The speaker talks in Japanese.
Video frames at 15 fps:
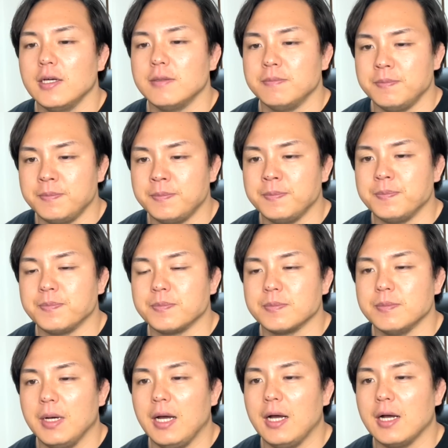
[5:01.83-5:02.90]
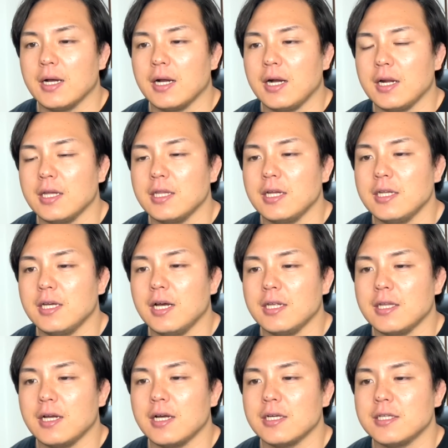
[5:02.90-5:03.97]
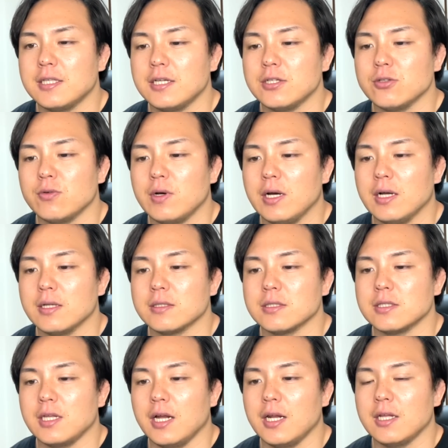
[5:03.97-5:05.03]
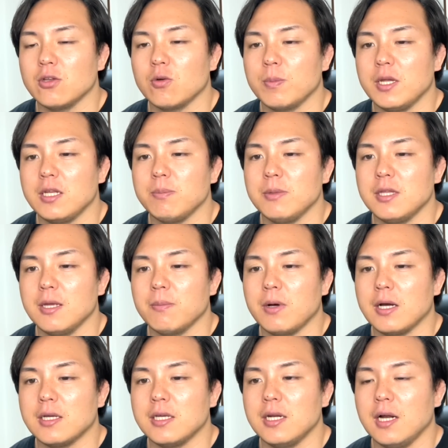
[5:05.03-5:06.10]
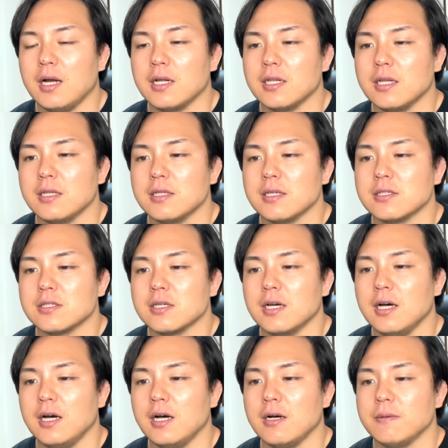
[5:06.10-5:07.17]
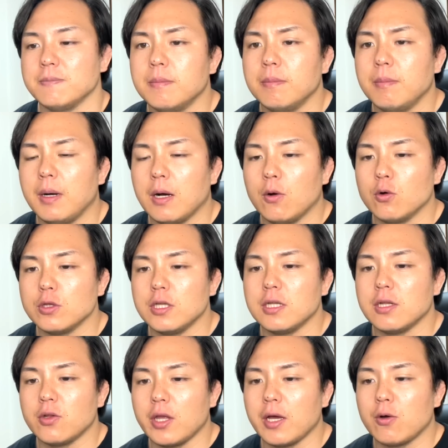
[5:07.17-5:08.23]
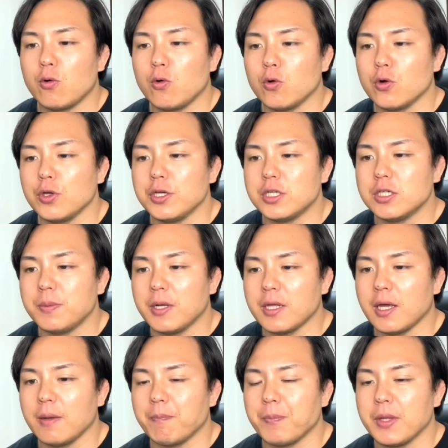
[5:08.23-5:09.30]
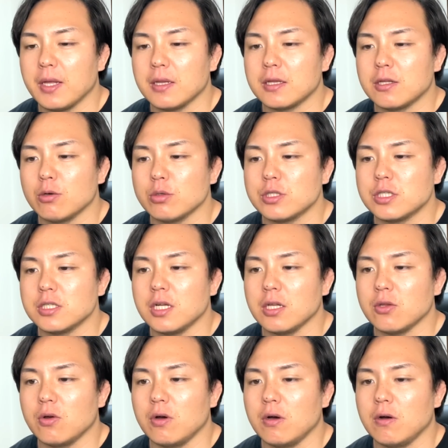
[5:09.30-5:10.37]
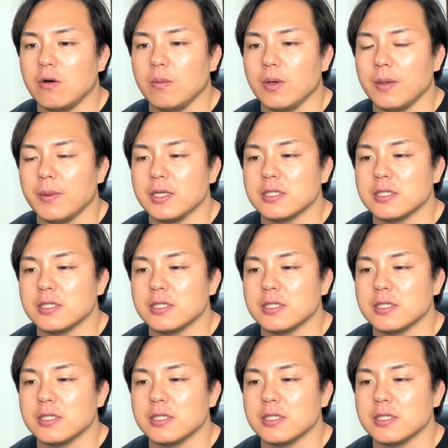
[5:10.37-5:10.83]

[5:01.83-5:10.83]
うん、まあ体にガタが来てるのは誰の目に見ても明らかなんですが、まあ、本人のね心行くまでやってほしいなと思いま